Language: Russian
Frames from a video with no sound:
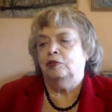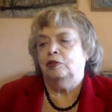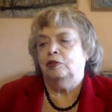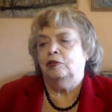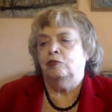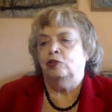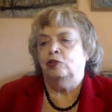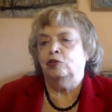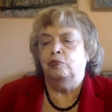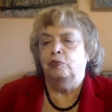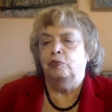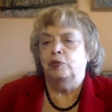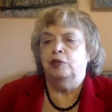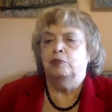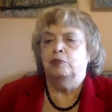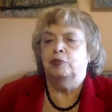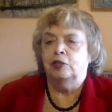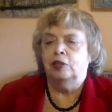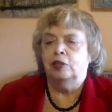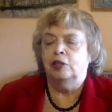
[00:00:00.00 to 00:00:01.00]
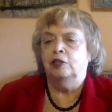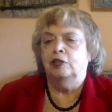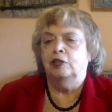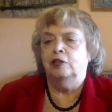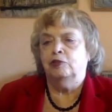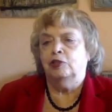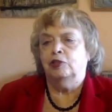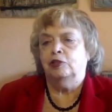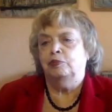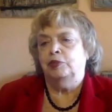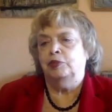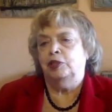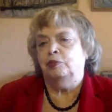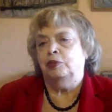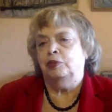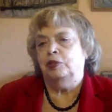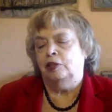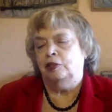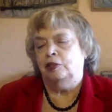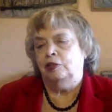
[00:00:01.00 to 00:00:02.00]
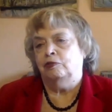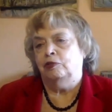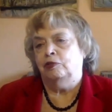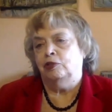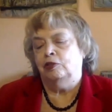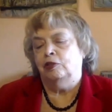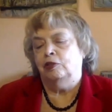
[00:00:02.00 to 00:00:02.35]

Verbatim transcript: вот мне бы надо, вот мне бы надо, вот,